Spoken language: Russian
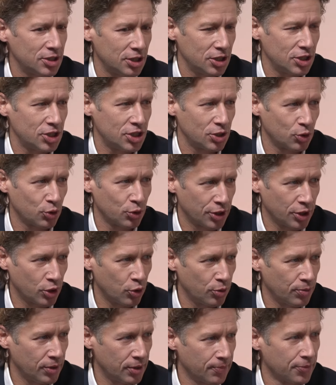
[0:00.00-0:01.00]
Речь о
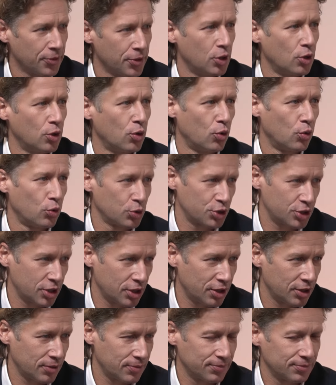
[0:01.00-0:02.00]
Наоми
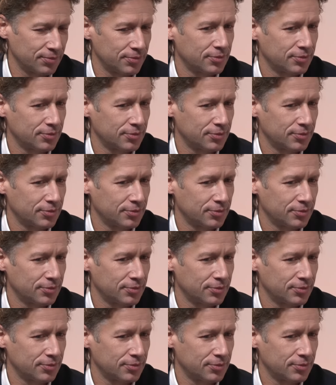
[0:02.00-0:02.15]
Осаке.